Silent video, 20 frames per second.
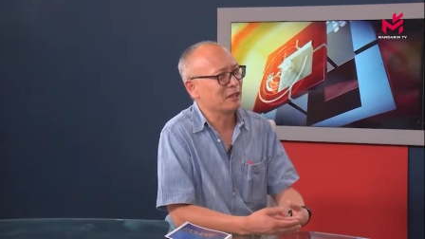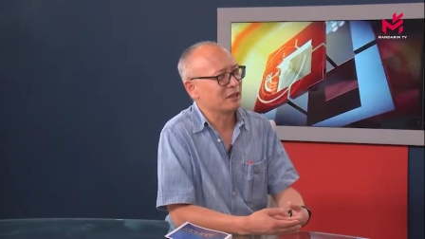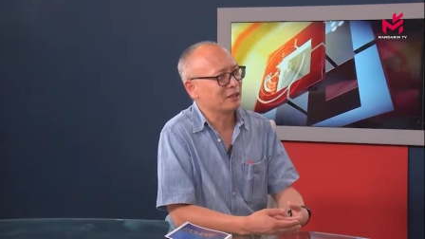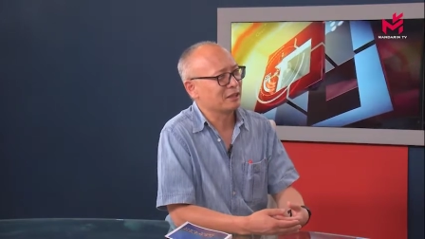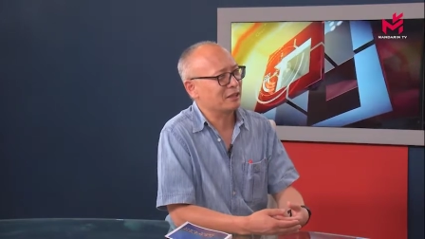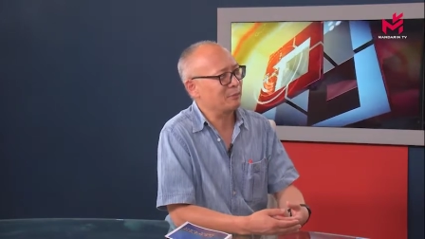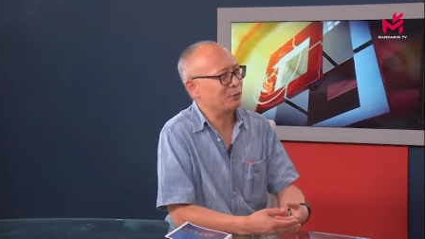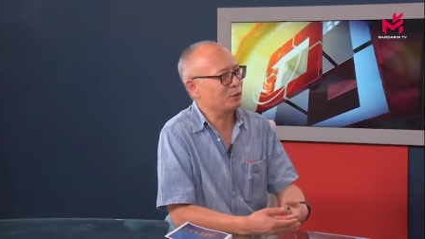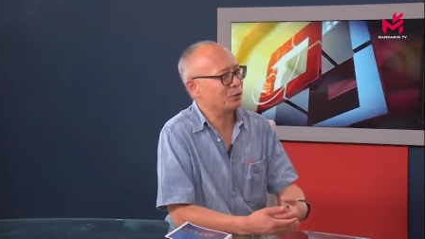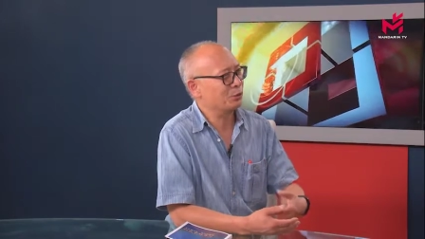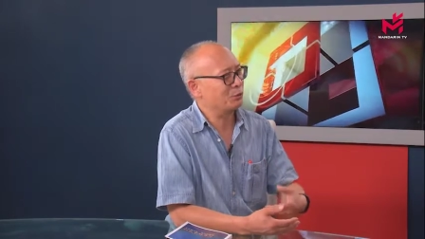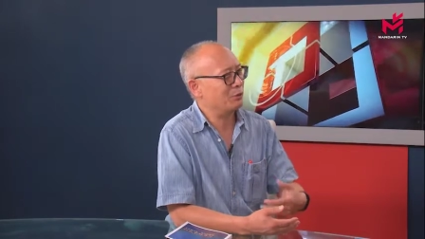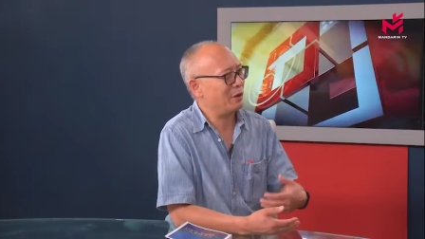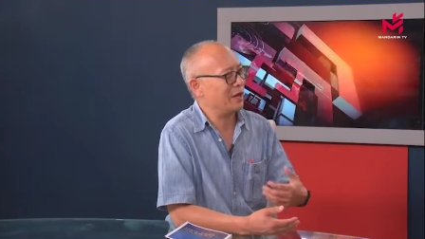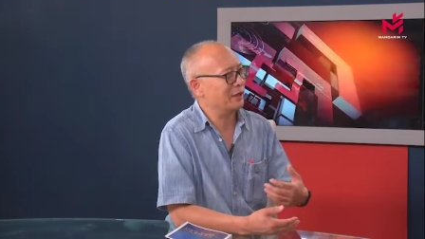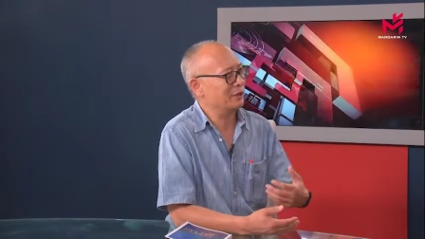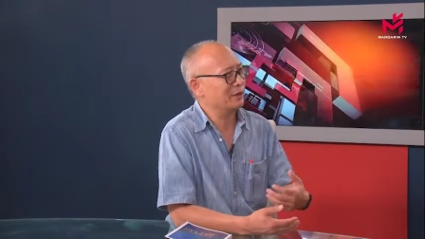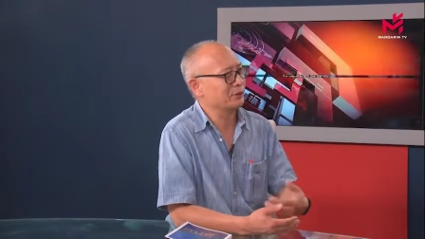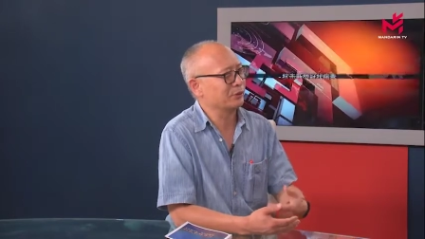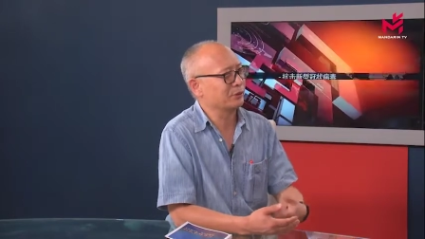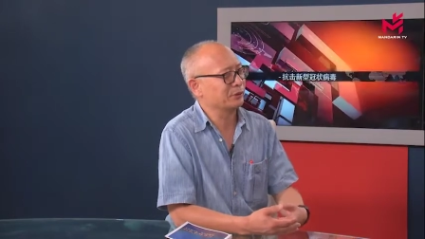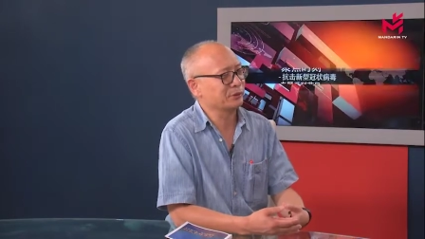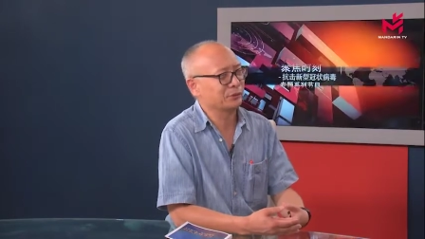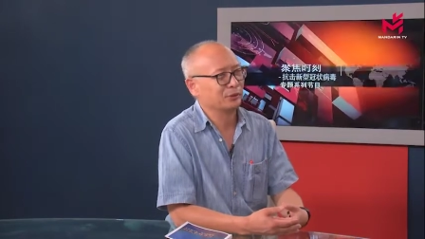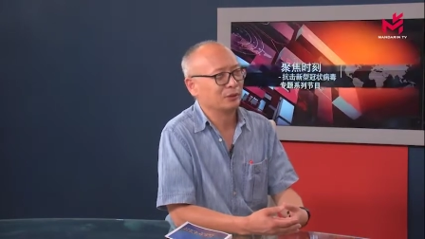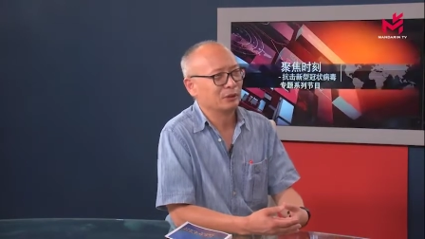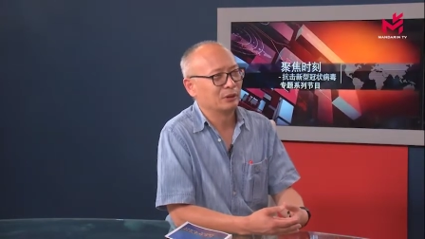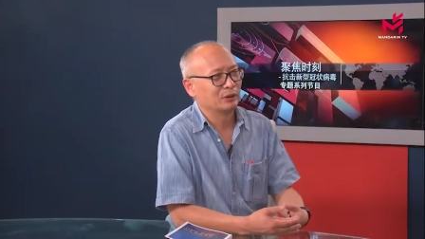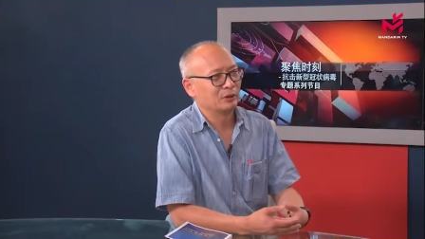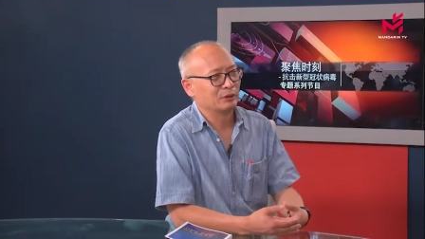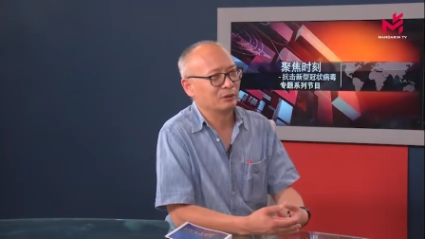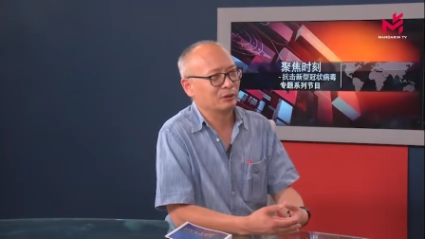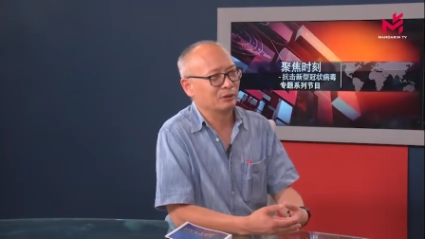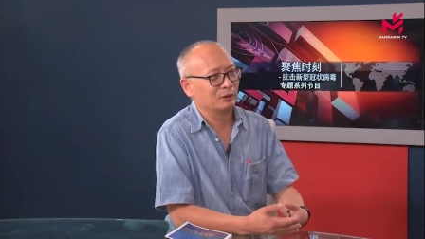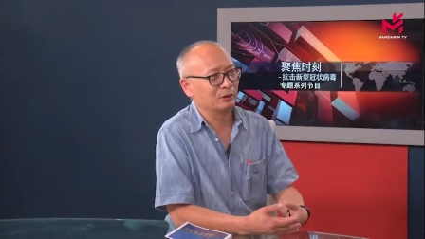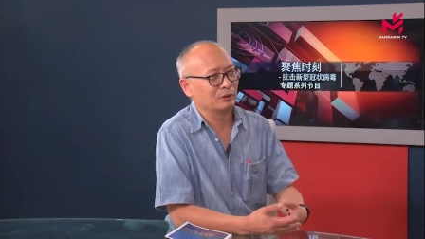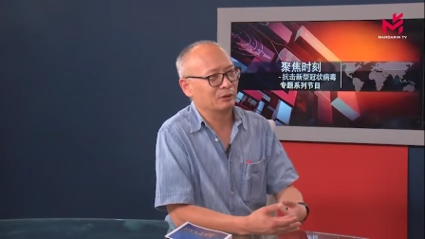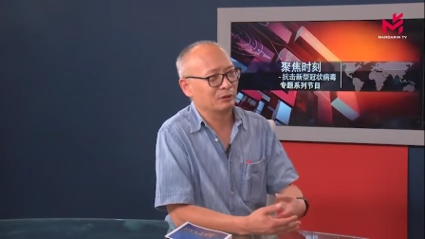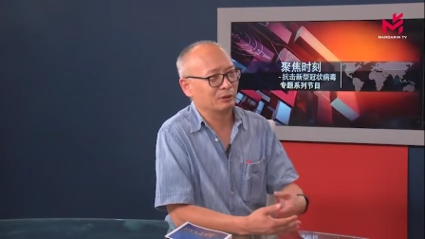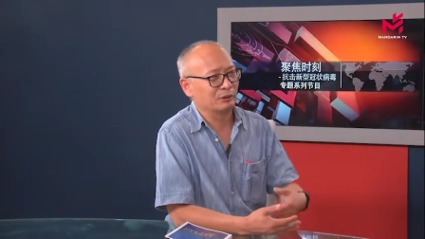他们说话的时候，
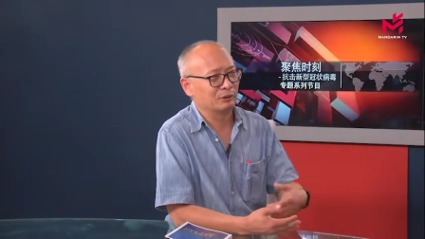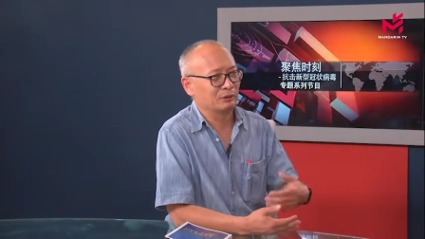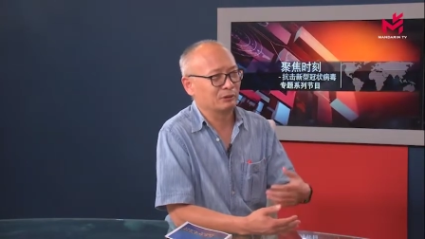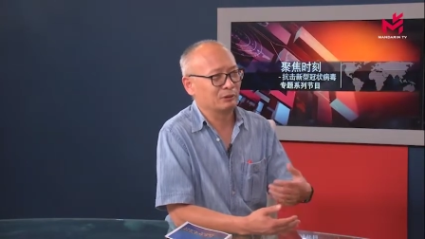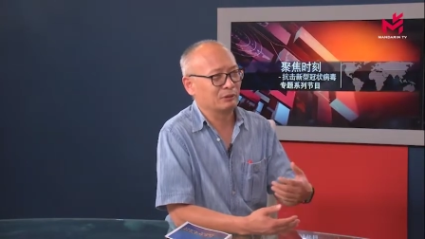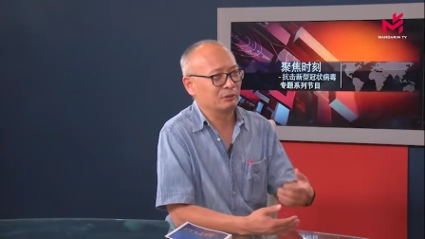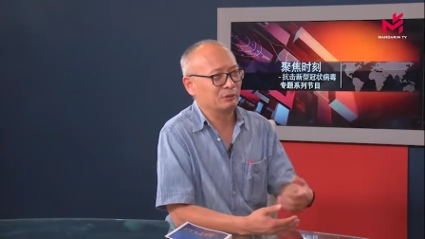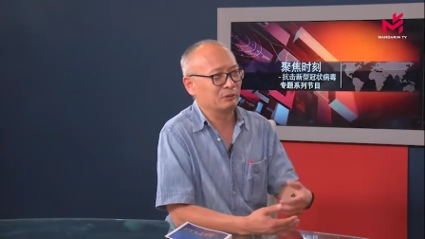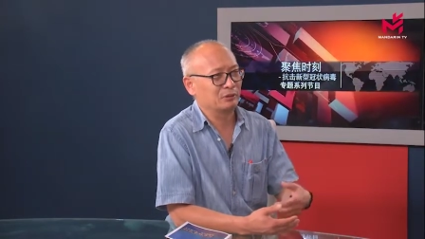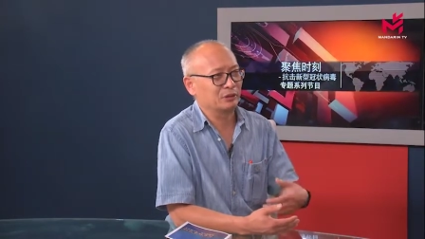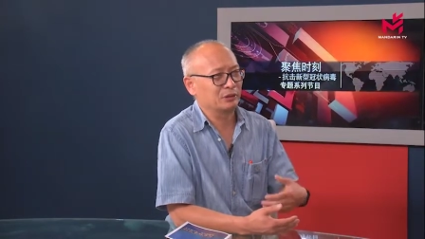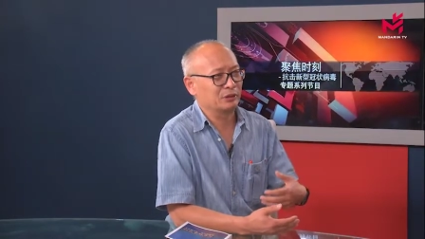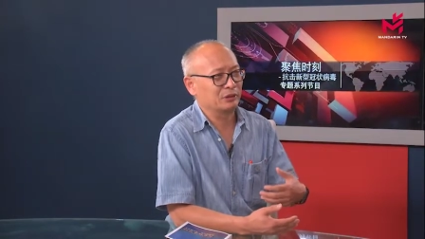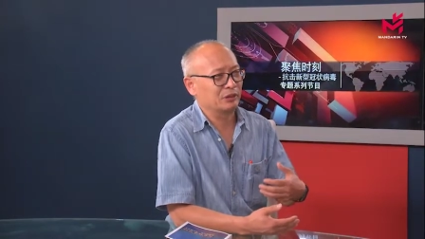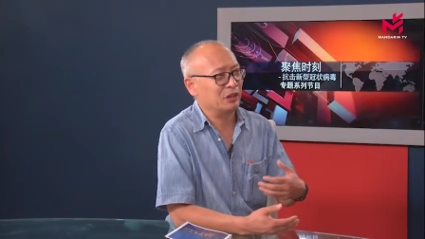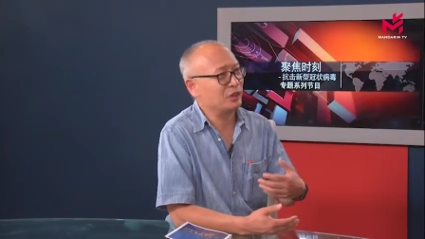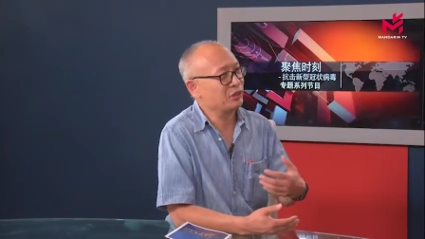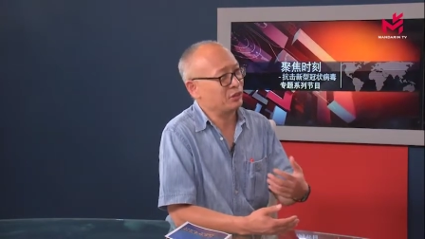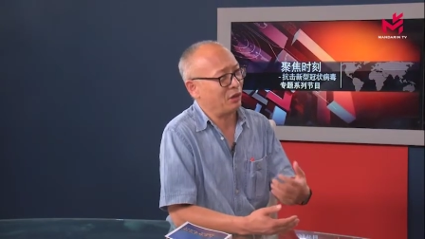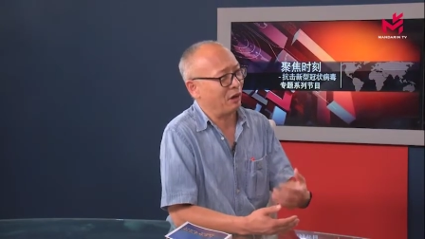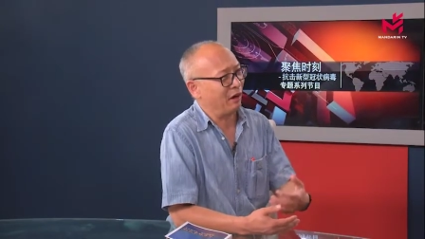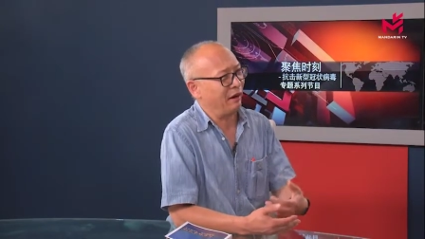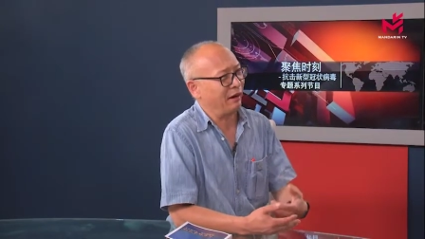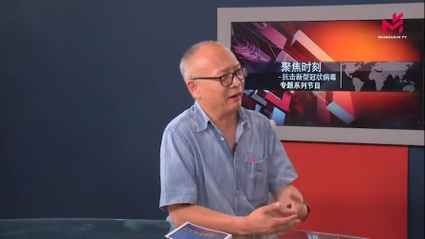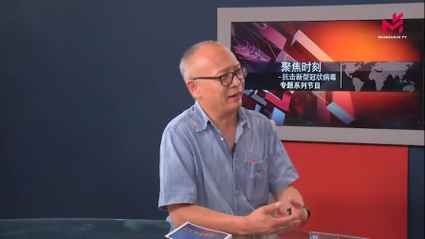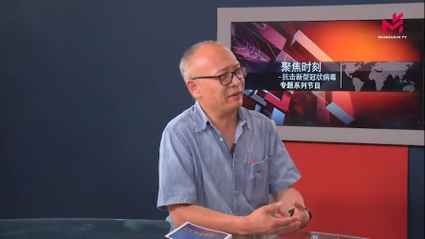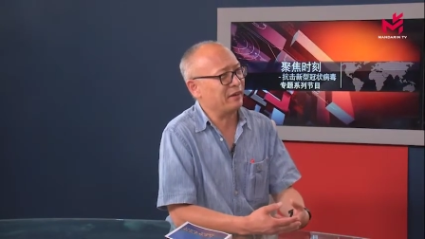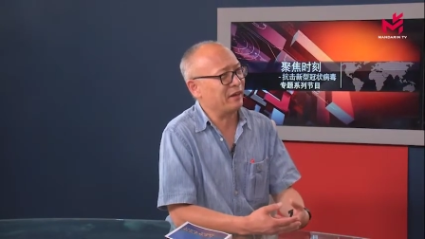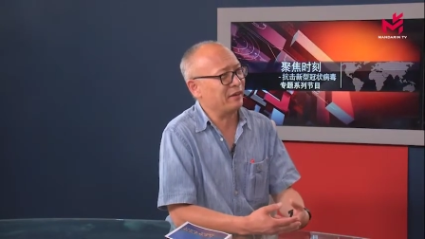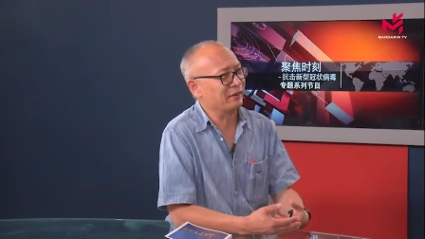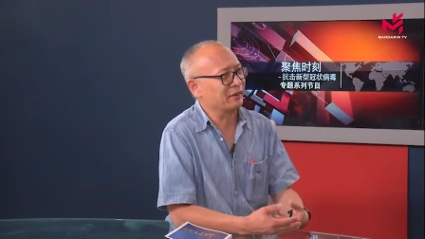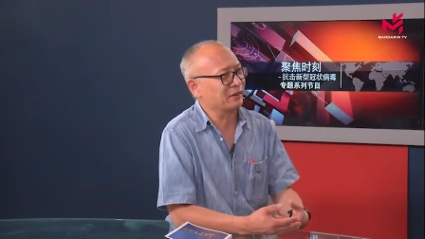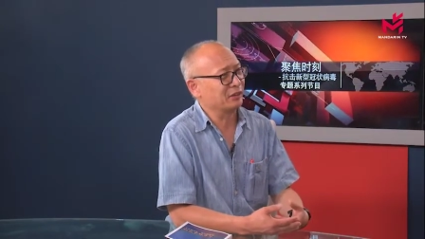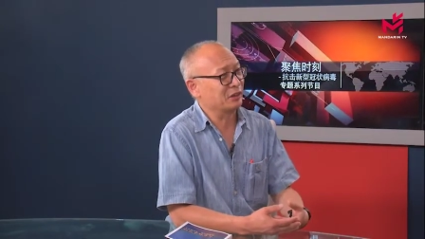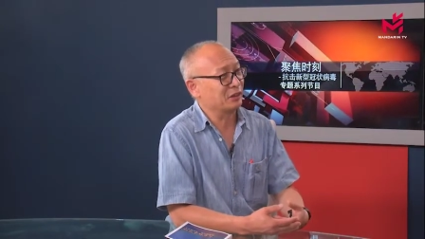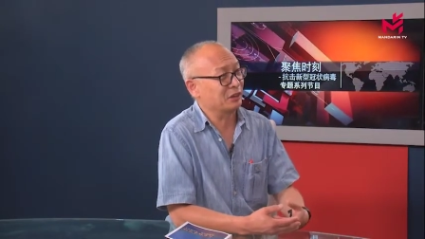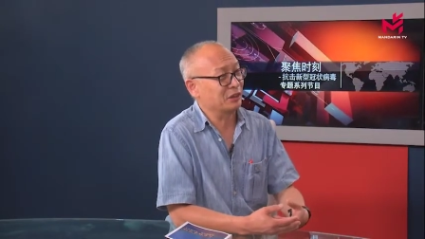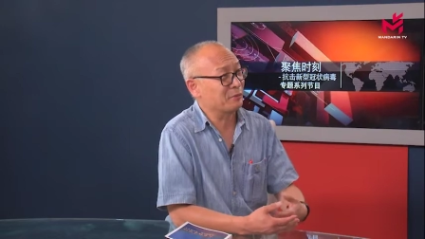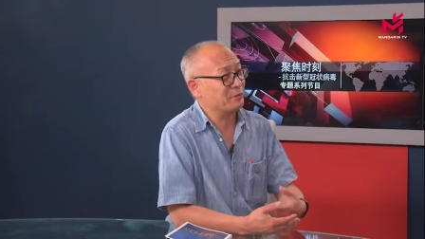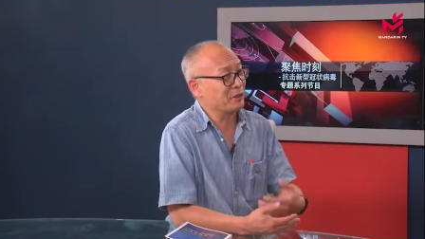呃，就是像小孩一样的，
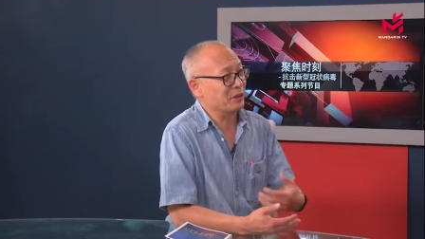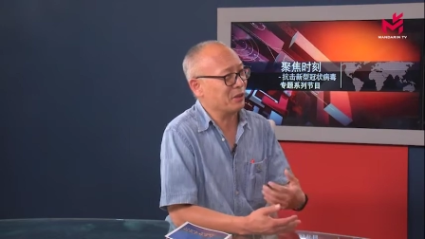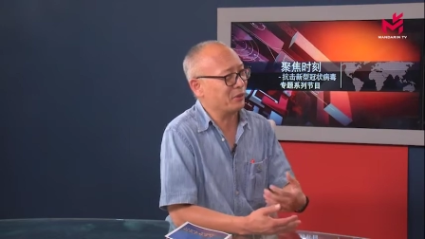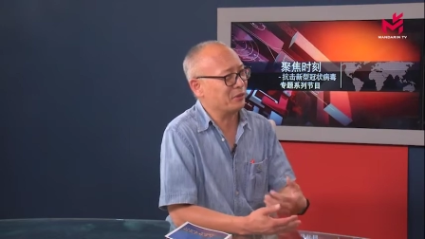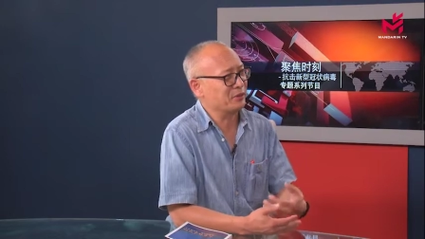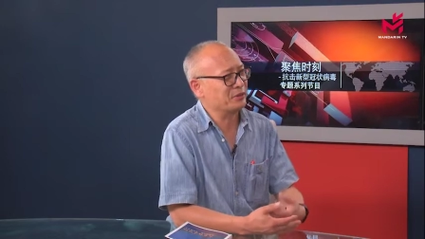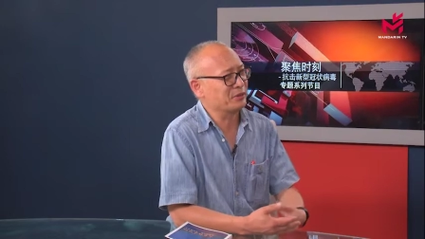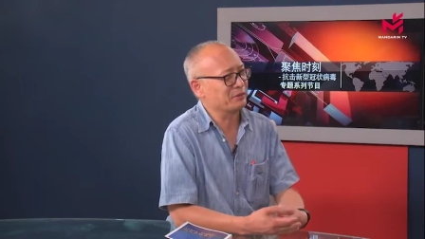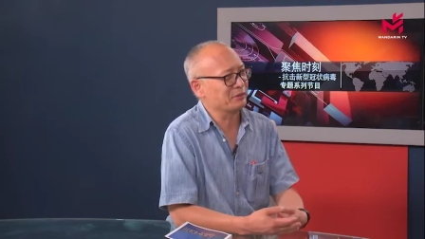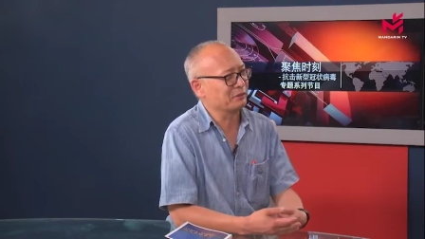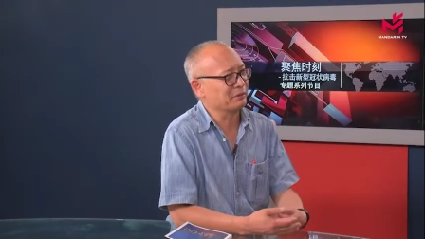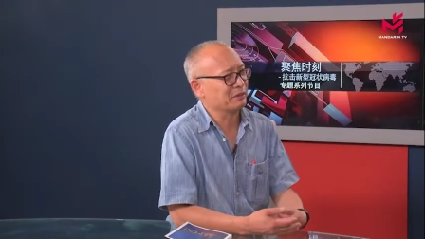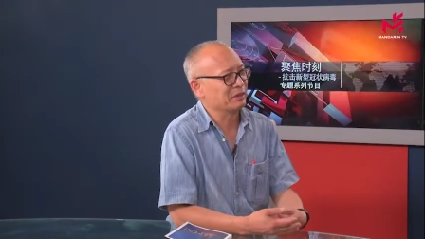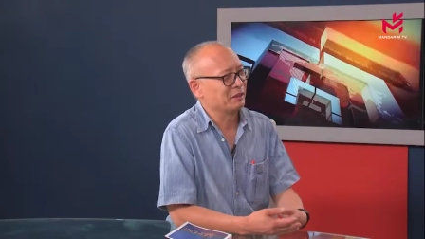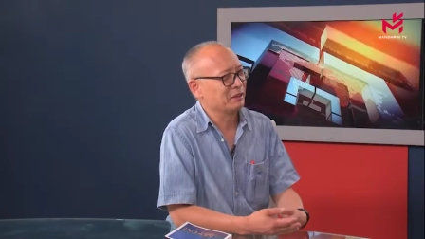特别高兴。